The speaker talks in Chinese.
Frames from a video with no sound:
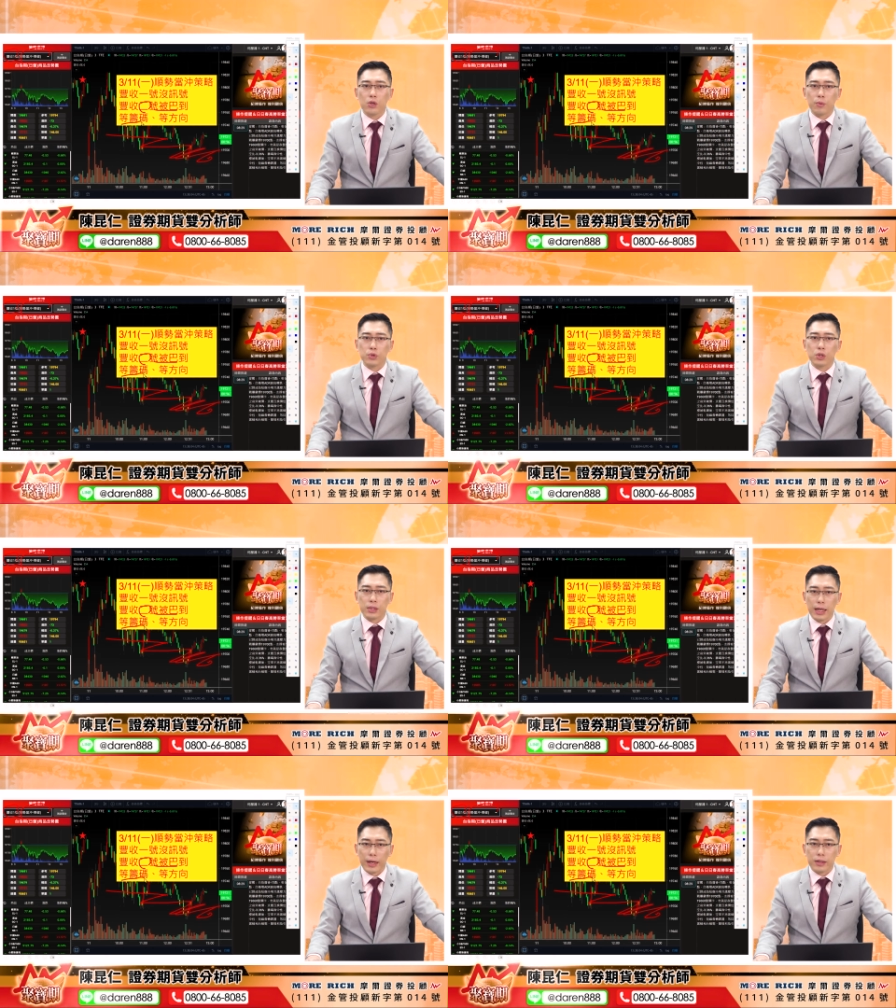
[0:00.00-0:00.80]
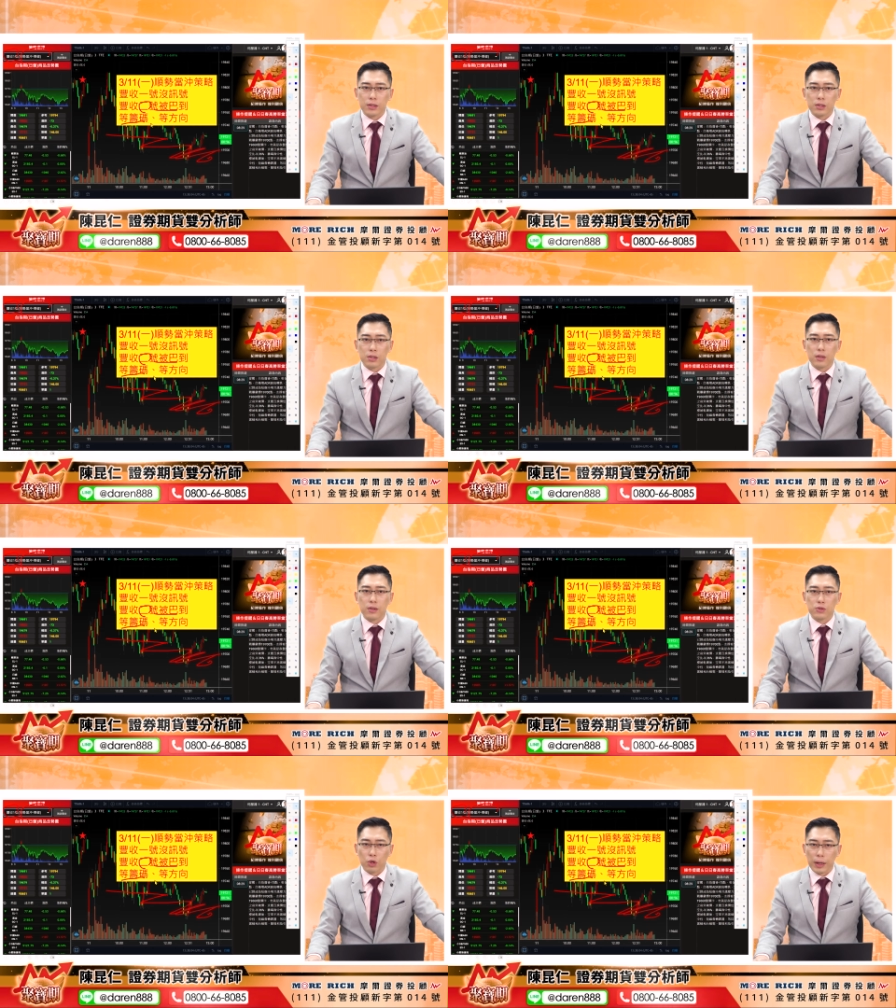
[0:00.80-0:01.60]
我们就等待。
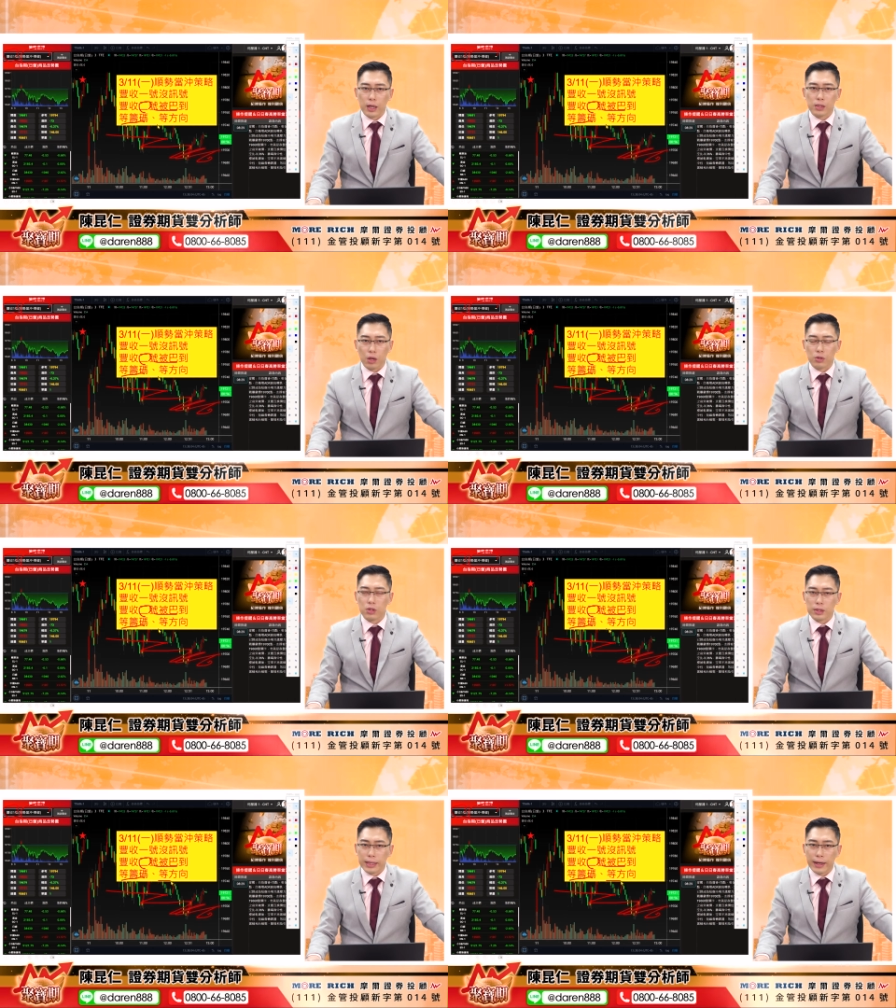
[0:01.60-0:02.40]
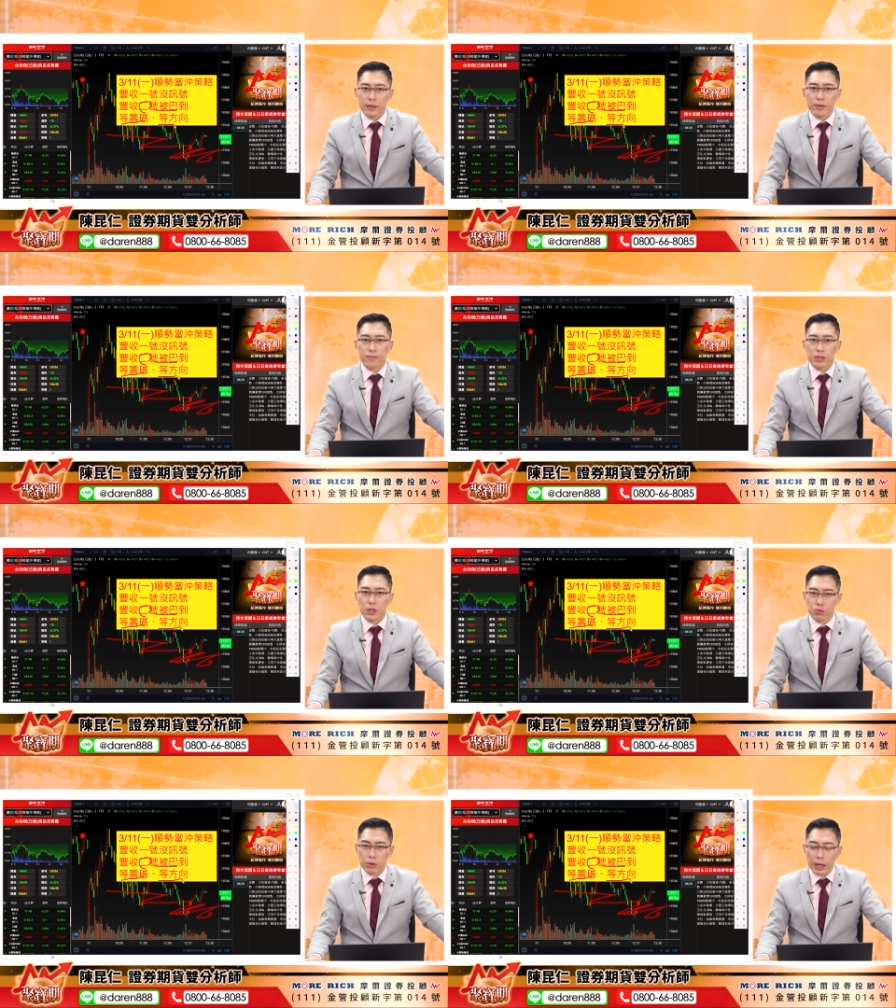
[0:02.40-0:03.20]
筹码，然后呢，等待方
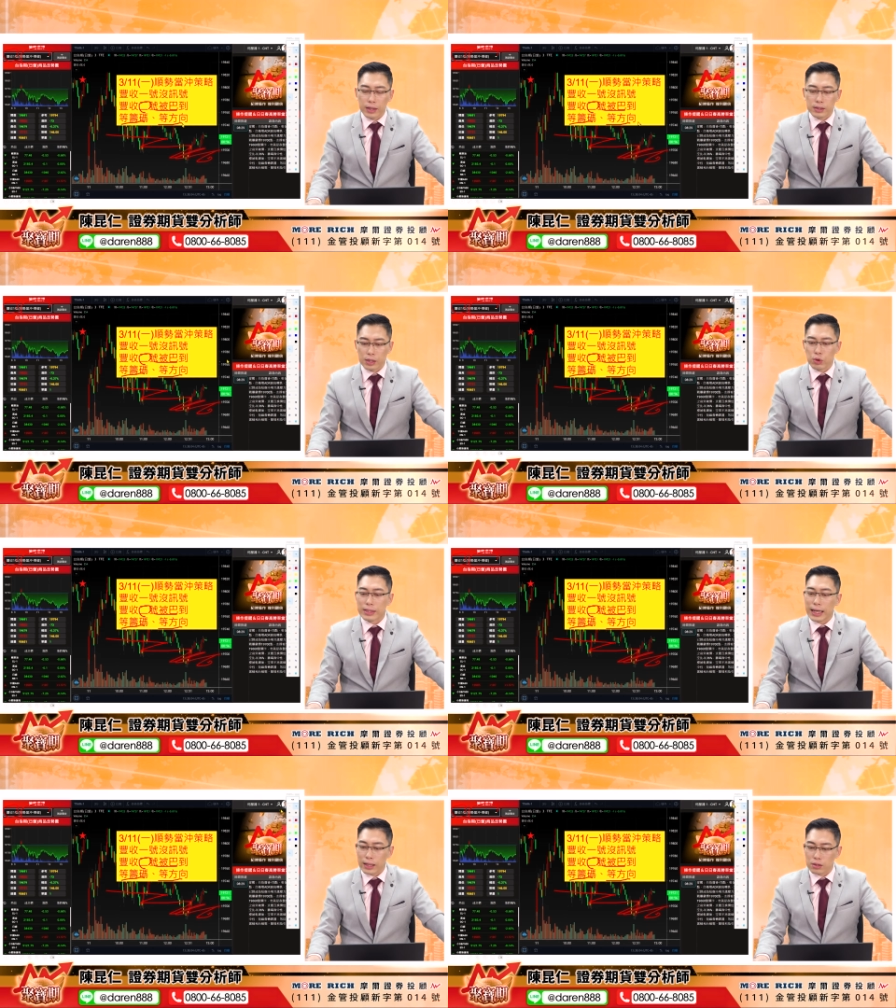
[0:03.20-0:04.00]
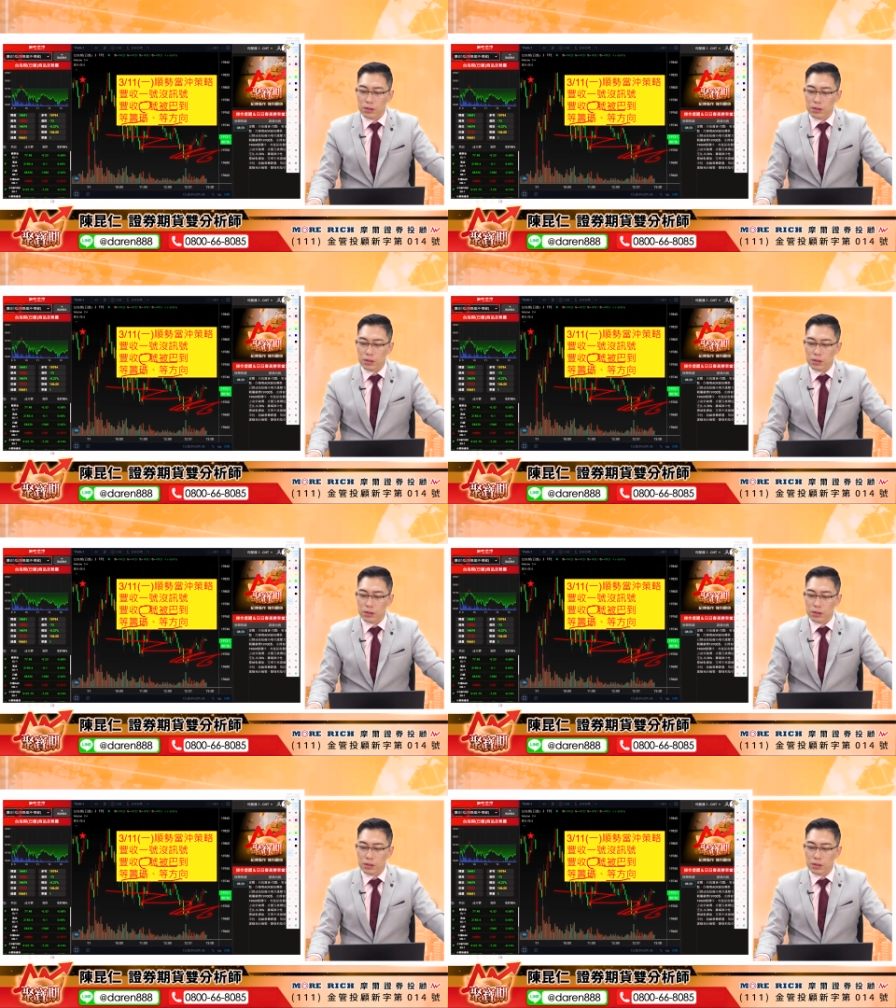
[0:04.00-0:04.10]
向出来再赚大的。